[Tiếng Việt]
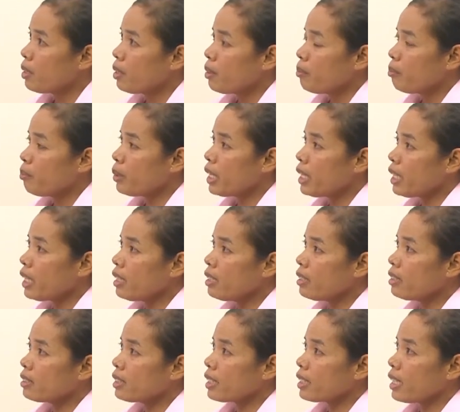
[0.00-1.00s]
mê
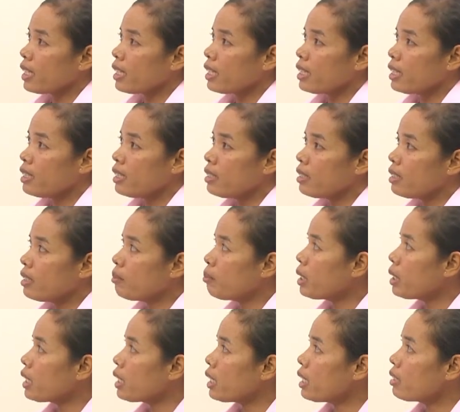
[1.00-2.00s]
riêng ngày
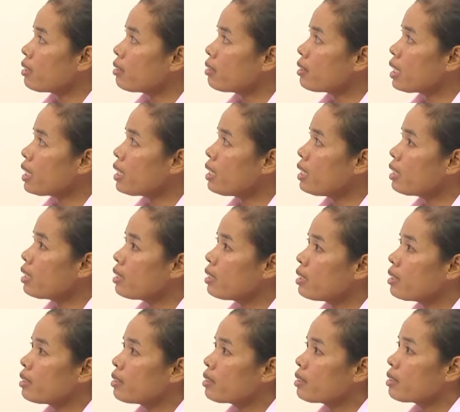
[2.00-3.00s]
mê riêng ní
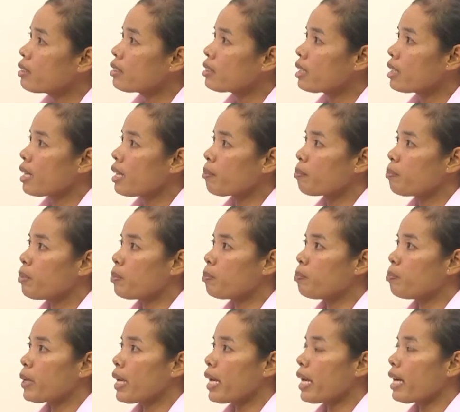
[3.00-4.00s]
tèng pop
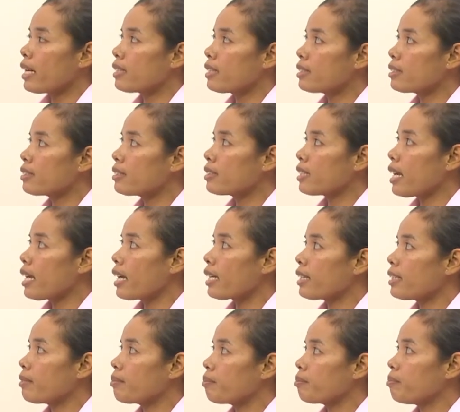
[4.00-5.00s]
pe
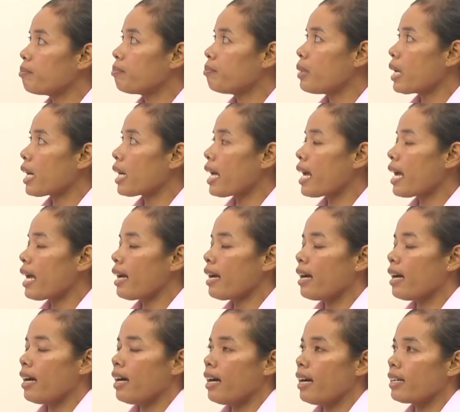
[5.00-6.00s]
tèng bà ra
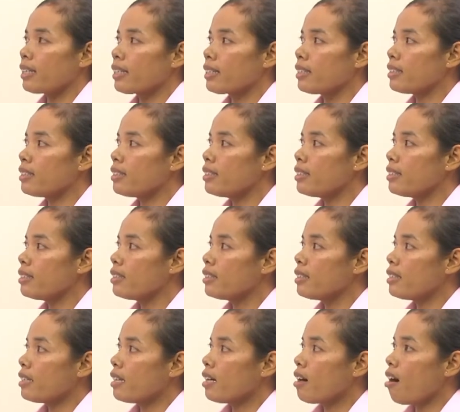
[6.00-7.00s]
cứ
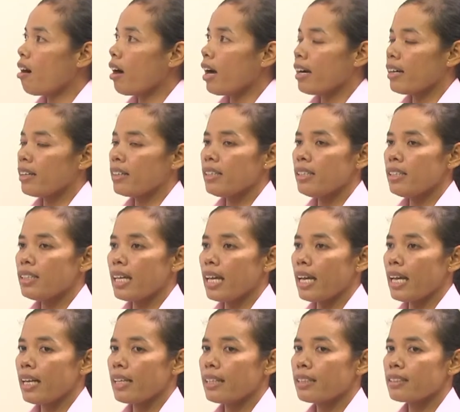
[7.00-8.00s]
ở hỏi cái
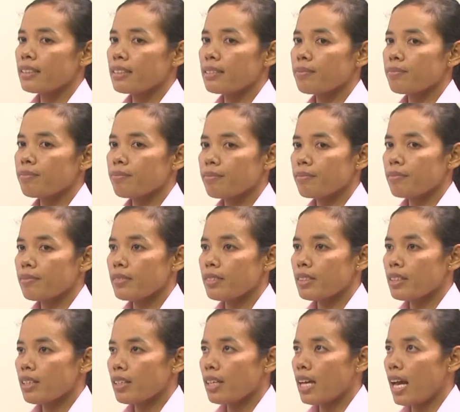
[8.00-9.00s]
này
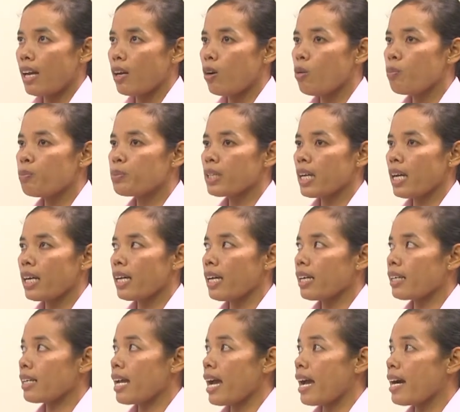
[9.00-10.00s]
cả lục sạ
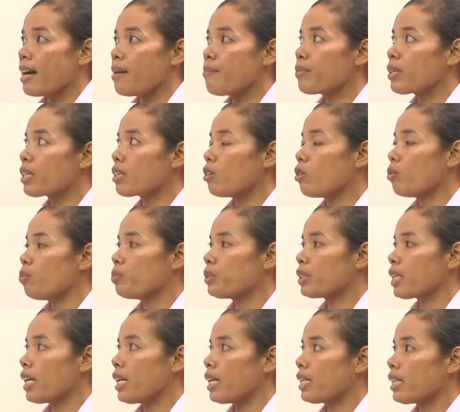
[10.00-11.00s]
kháng đá nâng lục
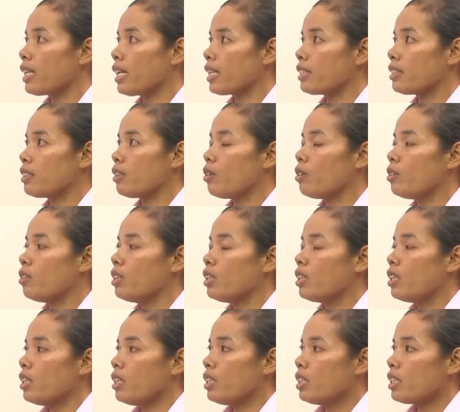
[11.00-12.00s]
sạ kháng chống
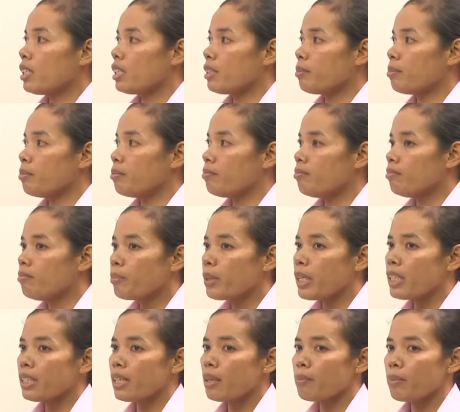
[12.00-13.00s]

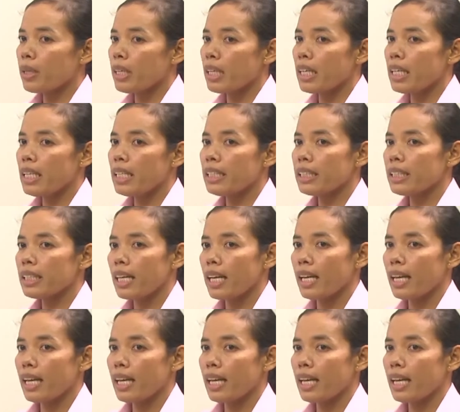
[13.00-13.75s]
miền Trầm Bần này cái